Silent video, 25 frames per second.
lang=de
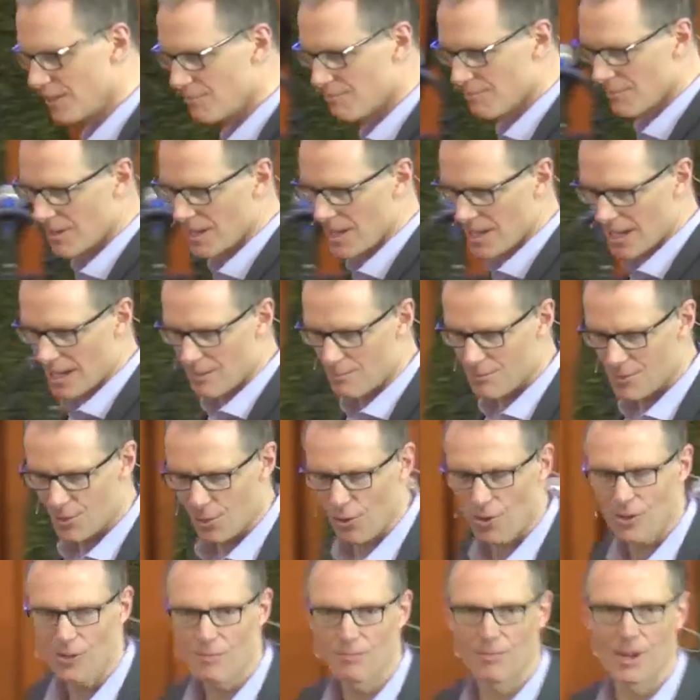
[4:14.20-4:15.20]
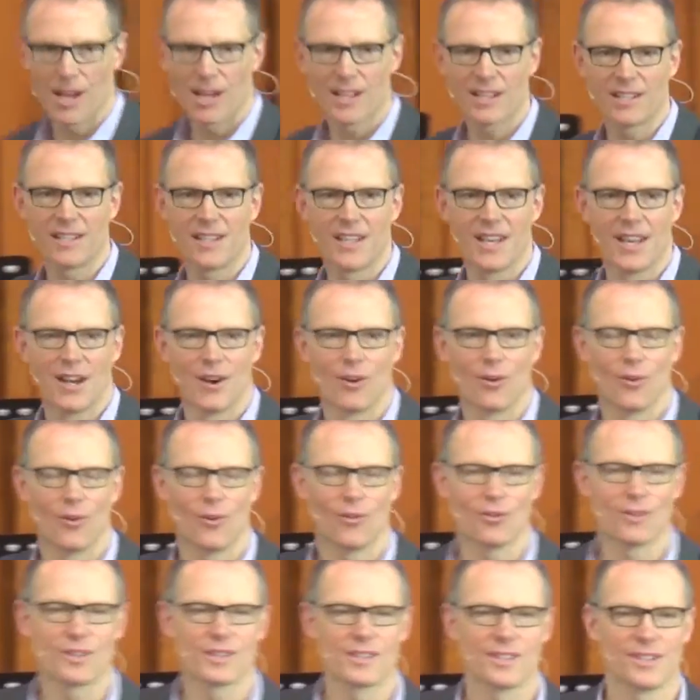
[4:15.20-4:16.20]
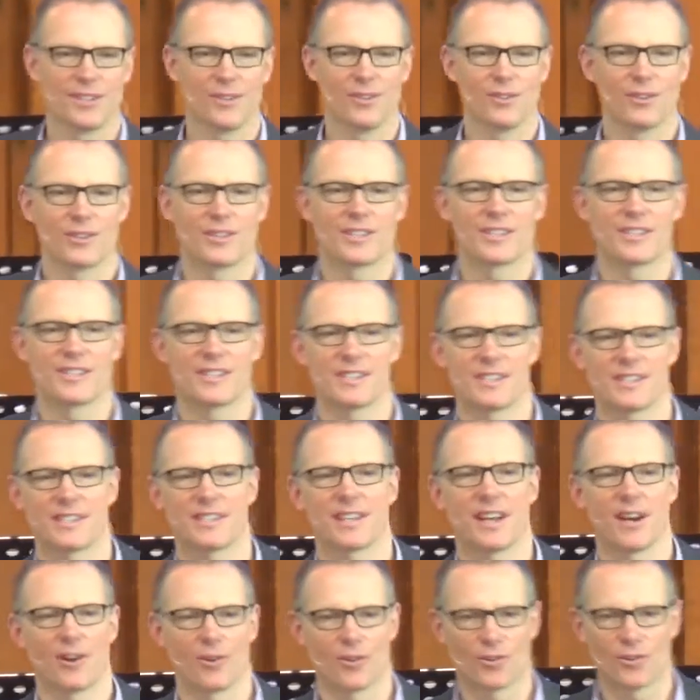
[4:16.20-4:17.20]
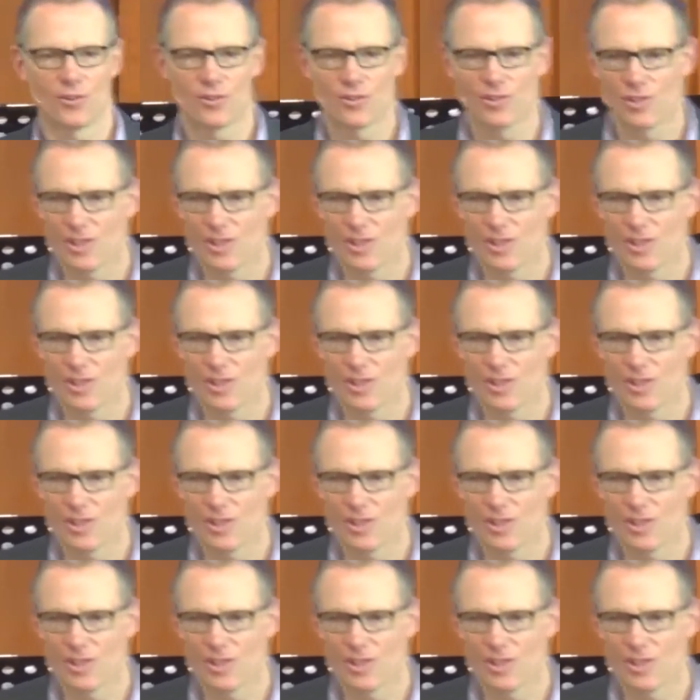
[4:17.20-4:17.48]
im, im Sorgen machen und das ist ja auch